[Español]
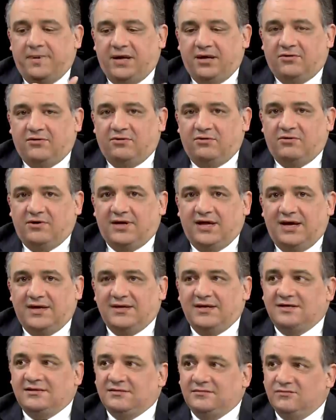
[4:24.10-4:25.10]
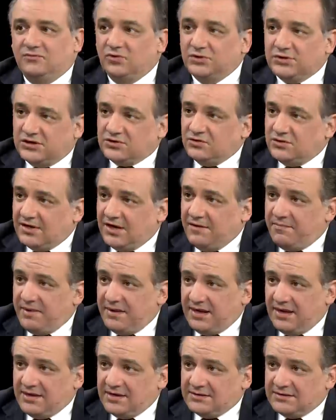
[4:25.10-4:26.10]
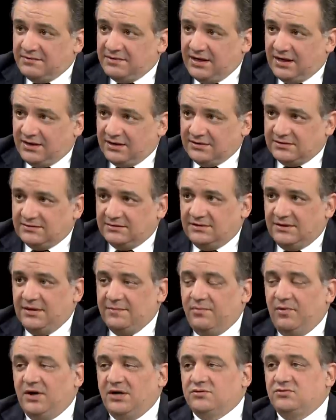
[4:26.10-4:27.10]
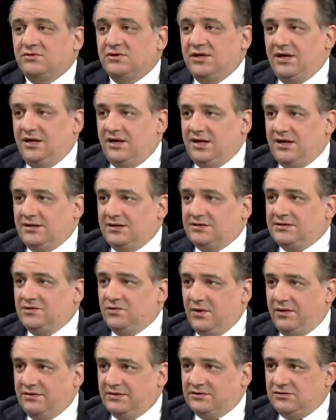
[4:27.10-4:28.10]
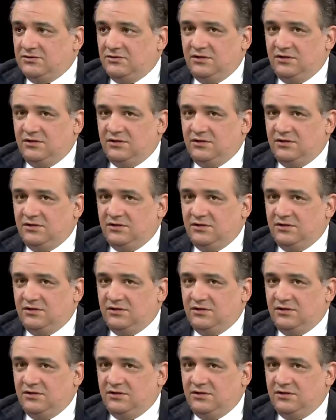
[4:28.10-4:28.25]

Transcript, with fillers: Pero lo que hay es muchas unidades pequeñas y viejas y pocas unidades grandes y nuevas.